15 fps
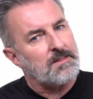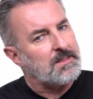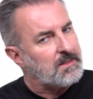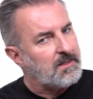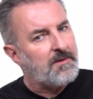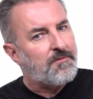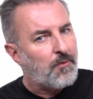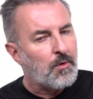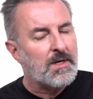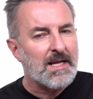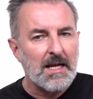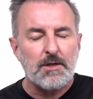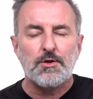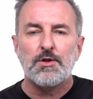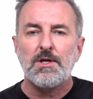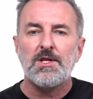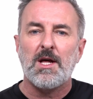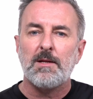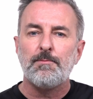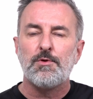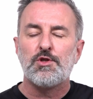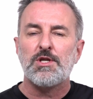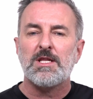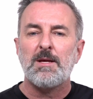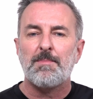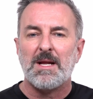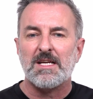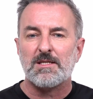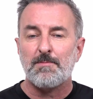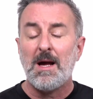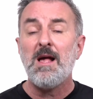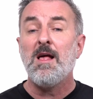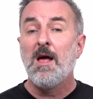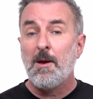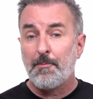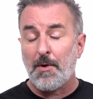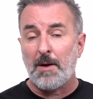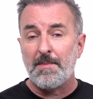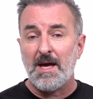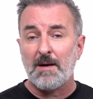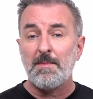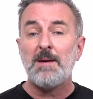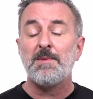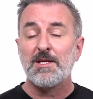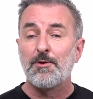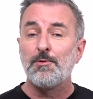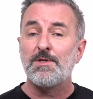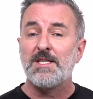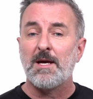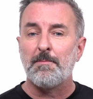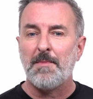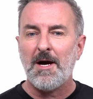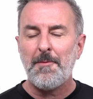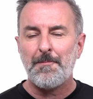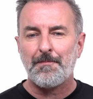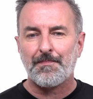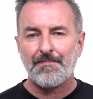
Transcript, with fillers: Il faut le calculer dans le budget déplacement, premièrement. Mais deuxièmement,